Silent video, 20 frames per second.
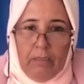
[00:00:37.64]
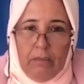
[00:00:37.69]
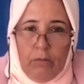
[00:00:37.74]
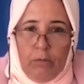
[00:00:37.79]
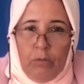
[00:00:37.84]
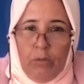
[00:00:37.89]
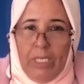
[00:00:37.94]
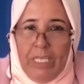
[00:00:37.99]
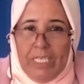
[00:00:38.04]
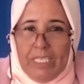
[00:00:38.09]

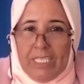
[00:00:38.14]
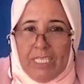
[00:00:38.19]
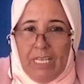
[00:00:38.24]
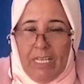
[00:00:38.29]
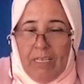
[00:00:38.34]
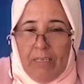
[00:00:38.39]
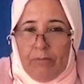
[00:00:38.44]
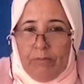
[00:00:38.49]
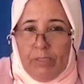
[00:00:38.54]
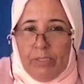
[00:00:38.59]
وليس
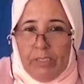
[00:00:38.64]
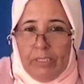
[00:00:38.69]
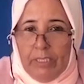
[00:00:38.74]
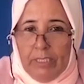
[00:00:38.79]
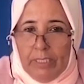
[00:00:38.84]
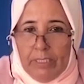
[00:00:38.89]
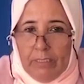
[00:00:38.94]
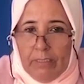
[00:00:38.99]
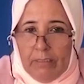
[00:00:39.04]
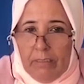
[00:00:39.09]
في
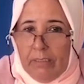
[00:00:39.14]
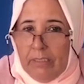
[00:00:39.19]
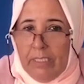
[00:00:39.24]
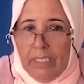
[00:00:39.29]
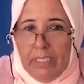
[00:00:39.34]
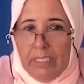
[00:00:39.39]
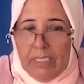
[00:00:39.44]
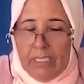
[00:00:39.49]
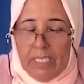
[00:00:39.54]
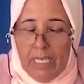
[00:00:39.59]
الدين
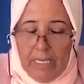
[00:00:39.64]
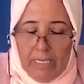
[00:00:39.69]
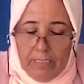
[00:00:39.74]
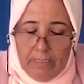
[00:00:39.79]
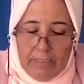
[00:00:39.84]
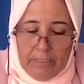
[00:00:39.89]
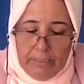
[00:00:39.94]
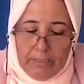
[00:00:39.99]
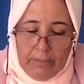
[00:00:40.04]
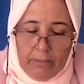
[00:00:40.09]
الدين سهل
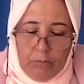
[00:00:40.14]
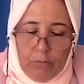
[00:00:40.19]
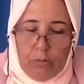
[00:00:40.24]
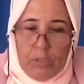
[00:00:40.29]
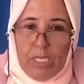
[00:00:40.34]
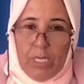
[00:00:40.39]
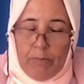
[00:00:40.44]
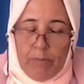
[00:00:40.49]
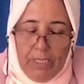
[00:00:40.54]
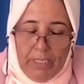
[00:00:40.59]
يعني
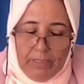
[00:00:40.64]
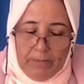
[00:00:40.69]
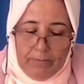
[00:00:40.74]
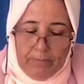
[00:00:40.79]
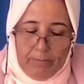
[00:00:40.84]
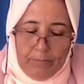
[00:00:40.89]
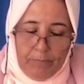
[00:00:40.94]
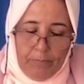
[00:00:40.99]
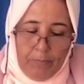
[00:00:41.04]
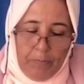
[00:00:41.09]
وسمح
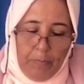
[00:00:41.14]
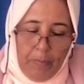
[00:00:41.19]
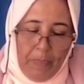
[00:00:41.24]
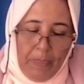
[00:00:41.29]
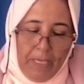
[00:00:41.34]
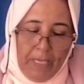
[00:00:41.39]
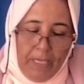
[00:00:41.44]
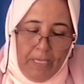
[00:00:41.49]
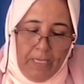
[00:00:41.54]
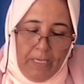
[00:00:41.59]

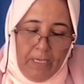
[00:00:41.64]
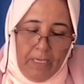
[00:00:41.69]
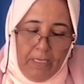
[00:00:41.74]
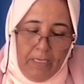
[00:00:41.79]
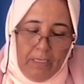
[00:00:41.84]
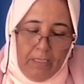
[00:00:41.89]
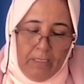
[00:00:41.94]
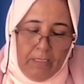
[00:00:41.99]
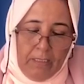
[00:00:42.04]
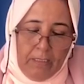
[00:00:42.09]

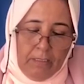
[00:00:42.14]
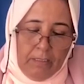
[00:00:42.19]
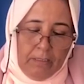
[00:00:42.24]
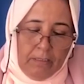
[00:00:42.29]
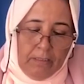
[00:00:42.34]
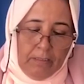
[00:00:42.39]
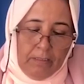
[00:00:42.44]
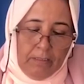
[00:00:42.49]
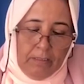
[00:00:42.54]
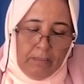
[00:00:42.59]

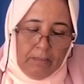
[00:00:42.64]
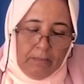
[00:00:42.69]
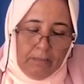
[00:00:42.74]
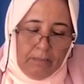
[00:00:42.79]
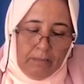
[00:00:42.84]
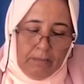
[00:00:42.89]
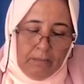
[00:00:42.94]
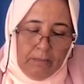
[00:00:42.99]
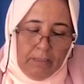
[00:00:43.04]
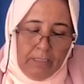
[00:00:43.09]
آه،
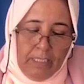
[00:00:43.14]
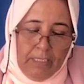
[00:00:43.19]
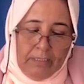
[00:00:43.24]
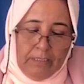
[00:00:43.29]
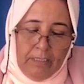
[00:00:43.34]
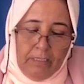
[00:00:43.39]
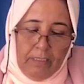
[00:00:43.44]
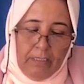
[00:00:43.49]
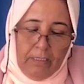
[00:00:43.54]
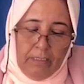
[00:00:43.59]

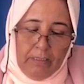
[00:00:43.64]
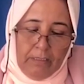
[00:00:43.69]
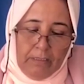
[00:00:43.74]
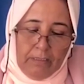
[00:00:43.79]
القتل